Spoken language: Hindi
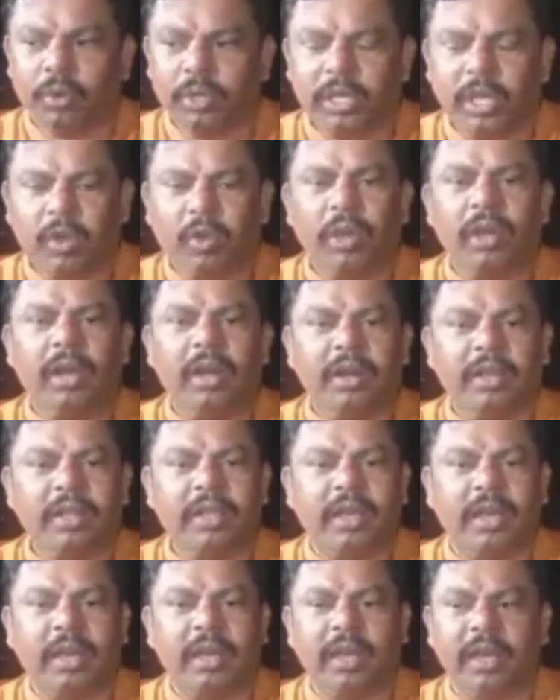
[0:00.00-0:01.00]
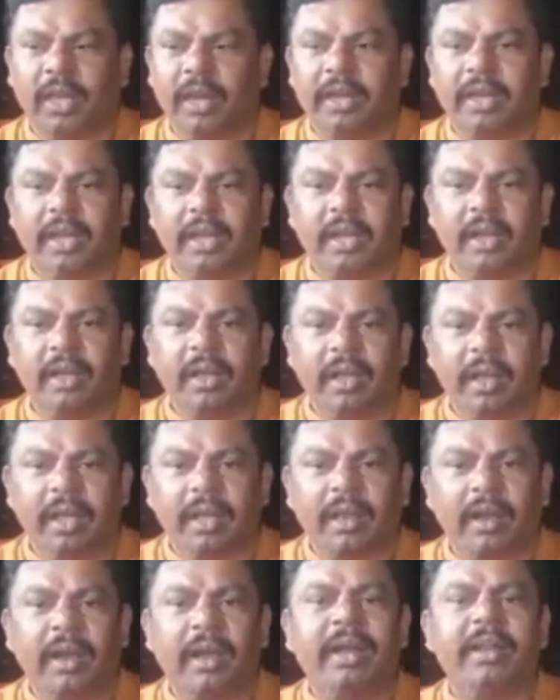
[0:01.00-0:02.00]
उनकी कोई लड़कियां हैं यानी एक,
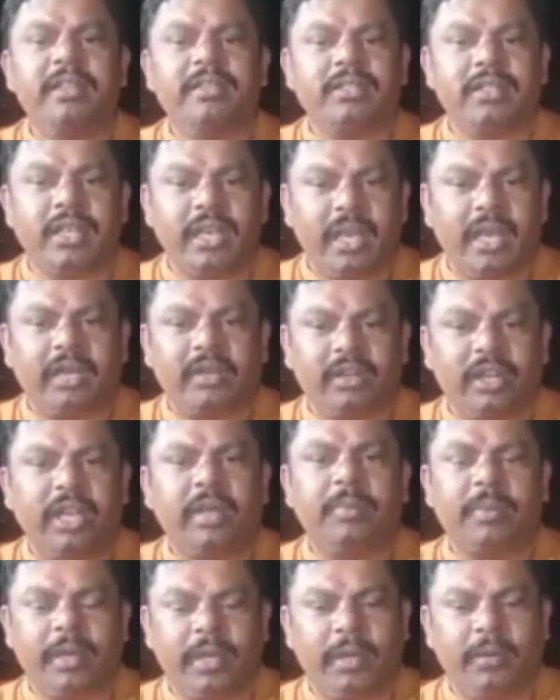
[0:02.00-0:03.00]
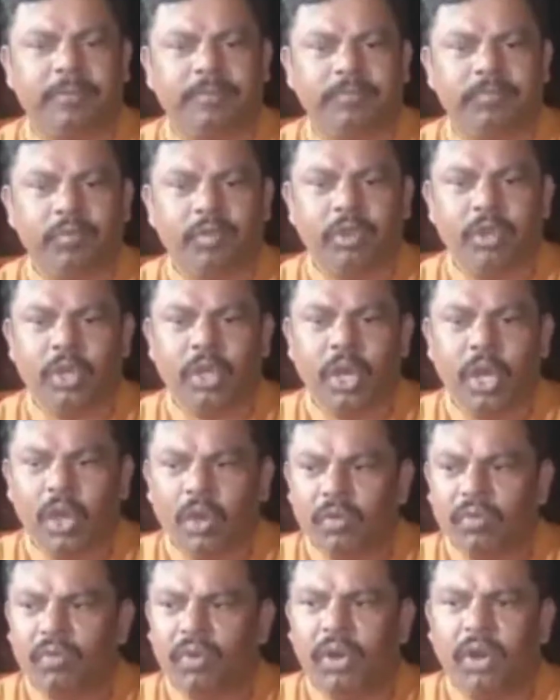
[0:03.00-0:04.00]
एक लेडीज़ की एक टीम है
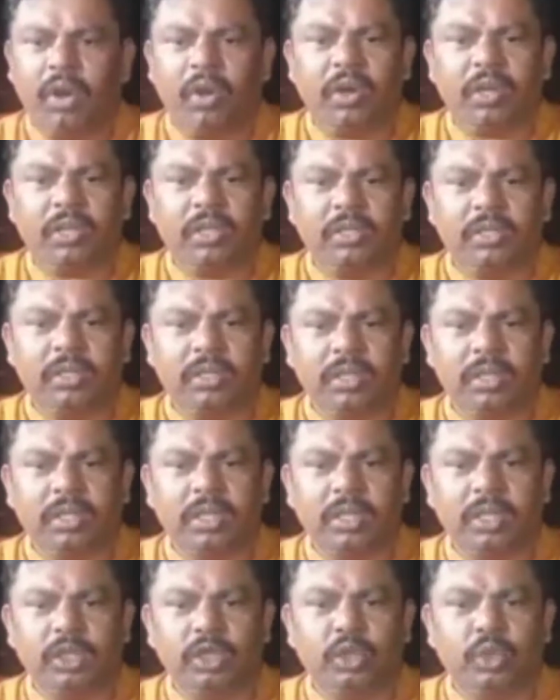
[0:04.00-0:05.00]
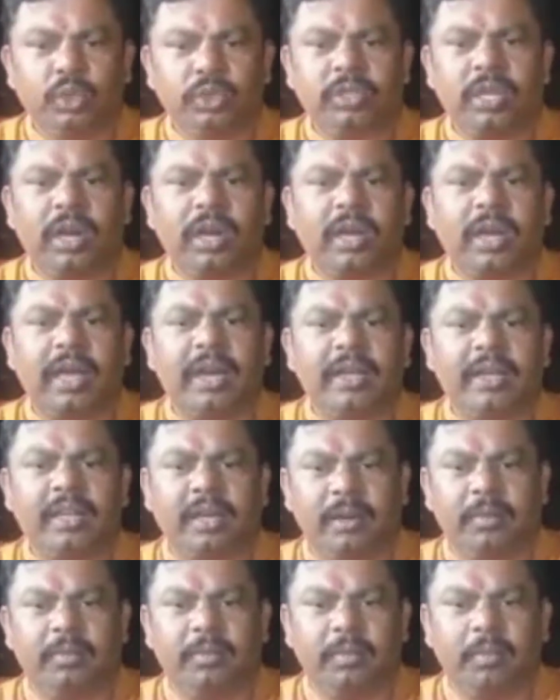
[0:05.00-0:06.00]
वो लोग दूसरा
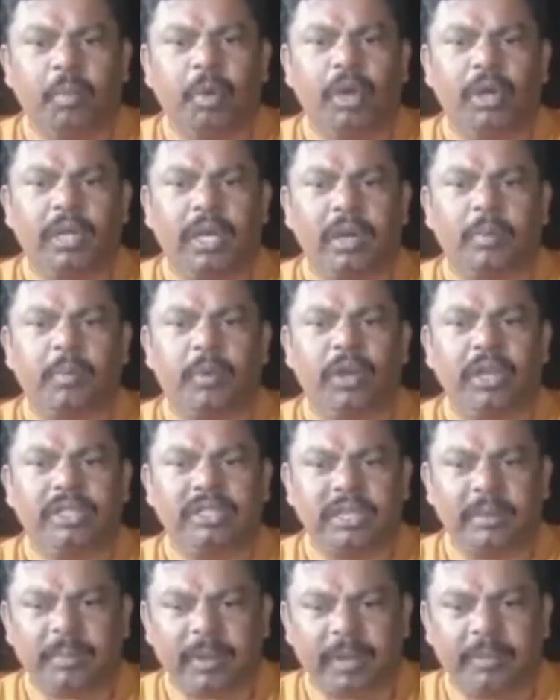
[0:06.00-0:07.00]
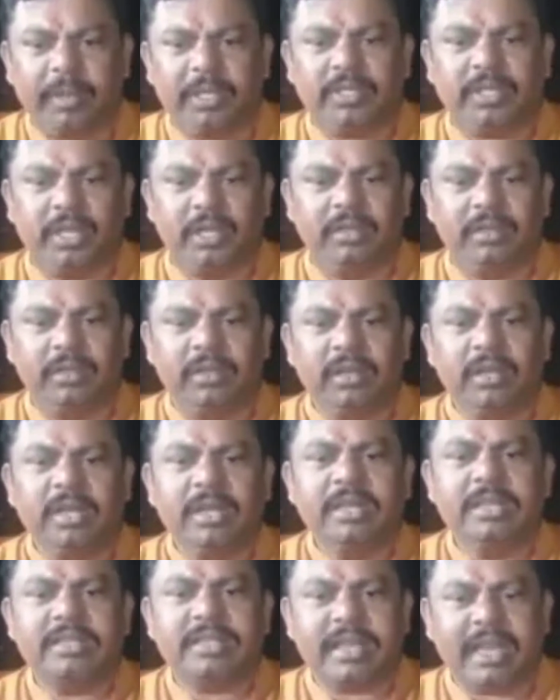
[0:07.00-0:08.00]
कार्यक्रम बोलकर पुलिस से परमिशन
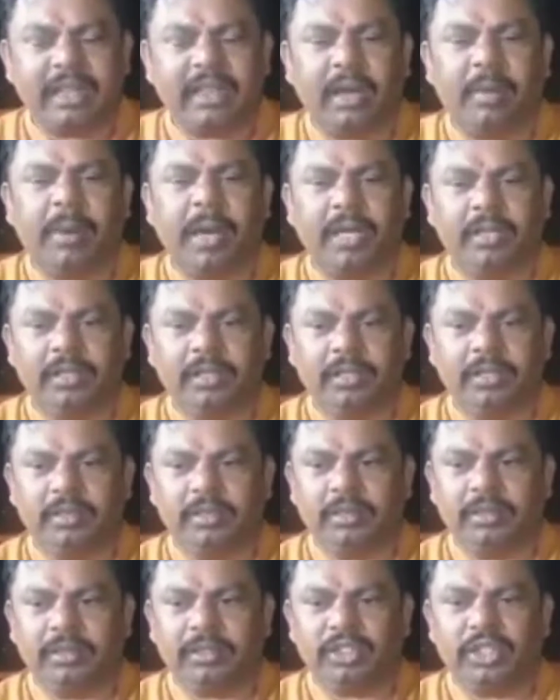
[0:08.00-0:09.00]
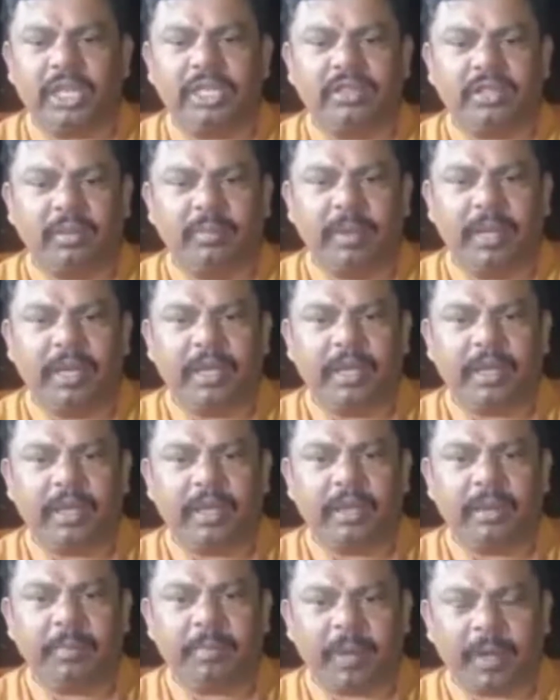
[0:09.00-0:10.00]
सैदाबाद क्षेत्र में
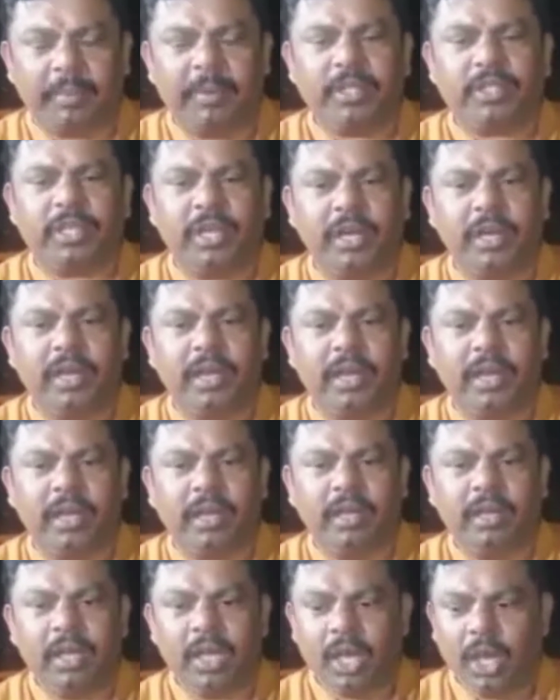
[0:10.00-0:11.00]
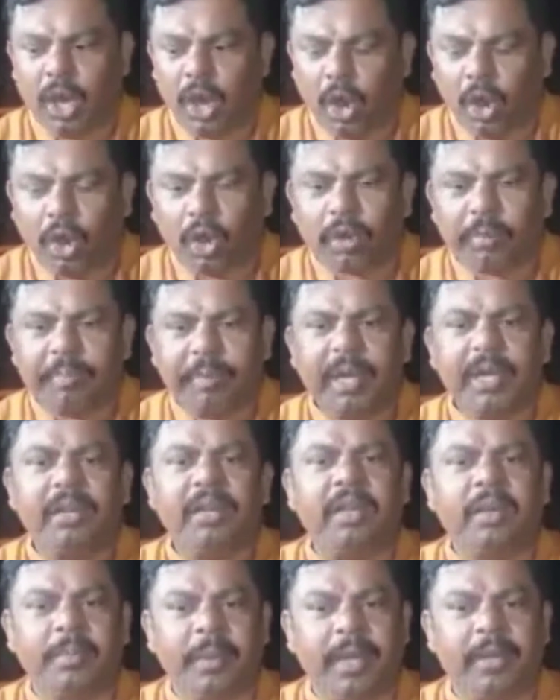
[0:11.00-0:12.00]
परमिशन लिए और
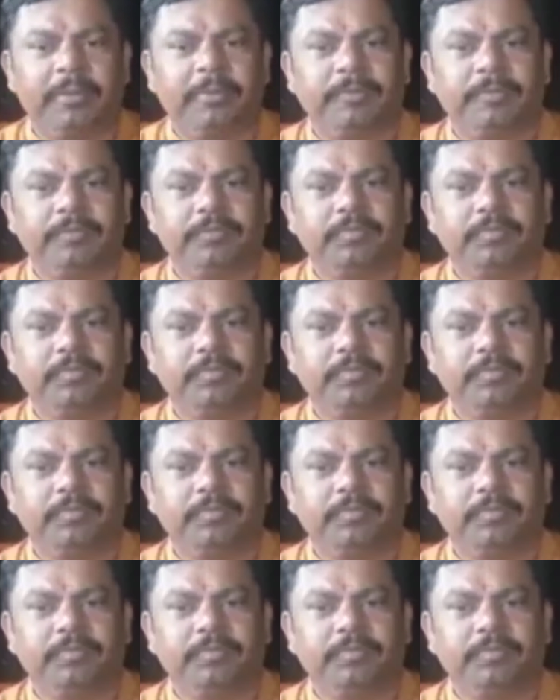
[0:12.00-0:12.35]
मीटिंग में